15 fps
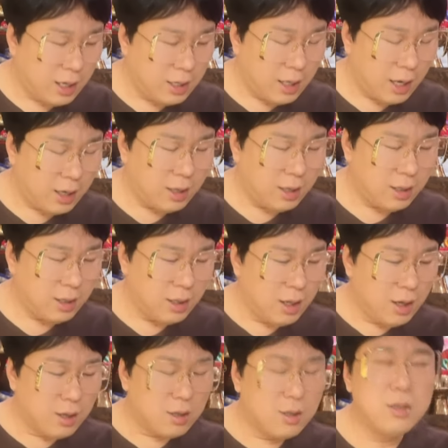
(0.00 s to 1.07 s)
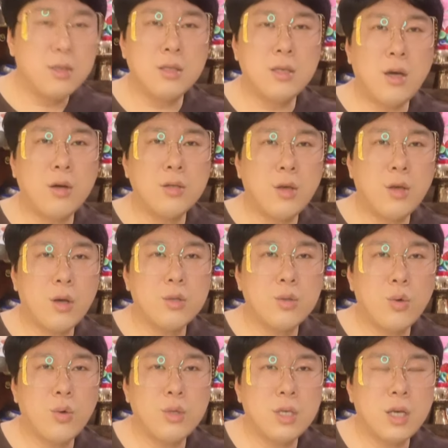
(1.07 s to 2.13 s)
일단은
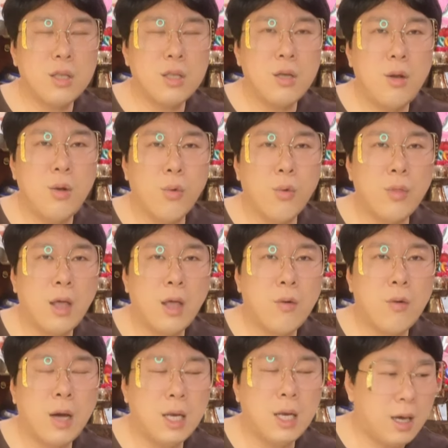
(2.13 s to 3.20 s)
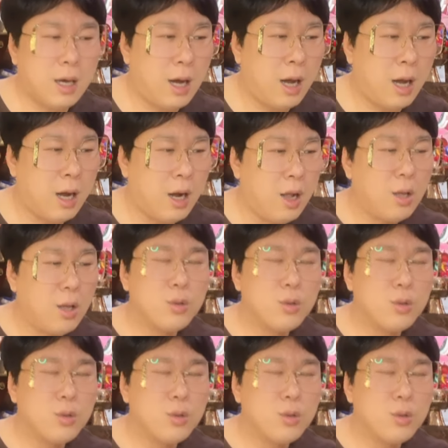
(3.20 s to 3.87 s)
긍정적인 소식이 들려온다고 하니까